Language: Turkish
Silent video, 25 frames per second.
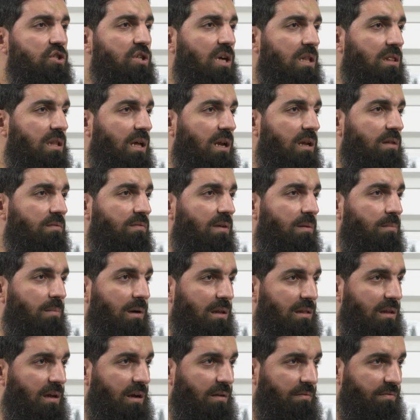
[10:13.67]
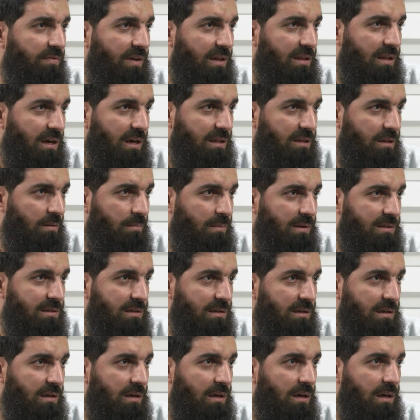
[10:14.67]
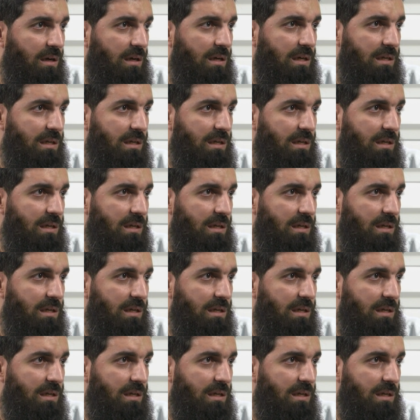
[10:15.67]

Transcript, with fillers: canların ve malların feda edilmesini